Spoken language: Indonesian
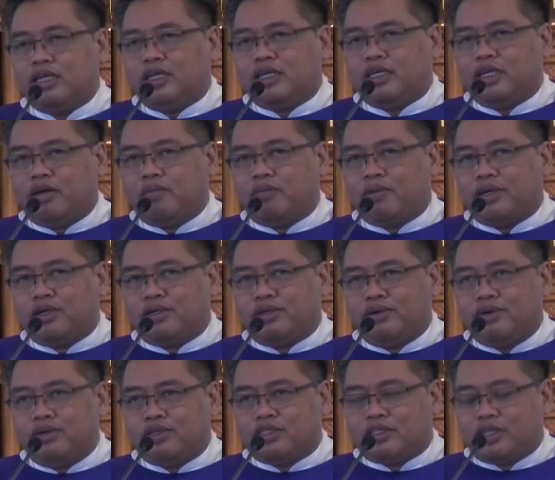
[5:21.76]
tidak
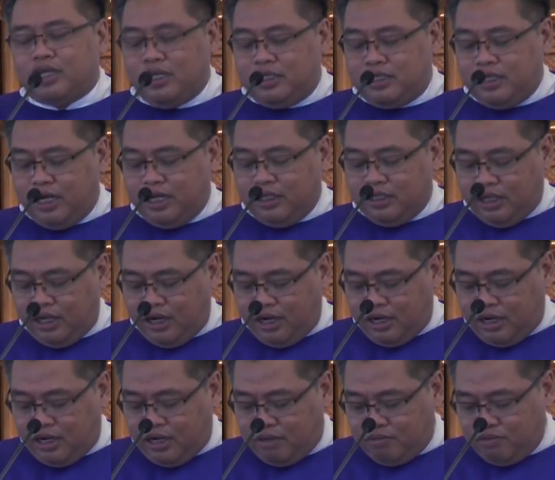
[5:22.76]
berdosa di antara
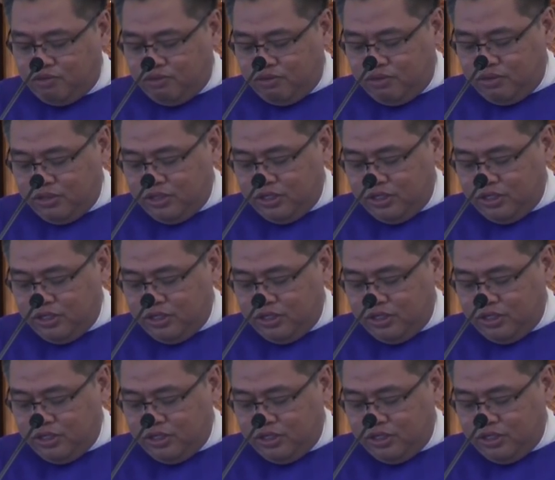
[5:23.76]
kamu,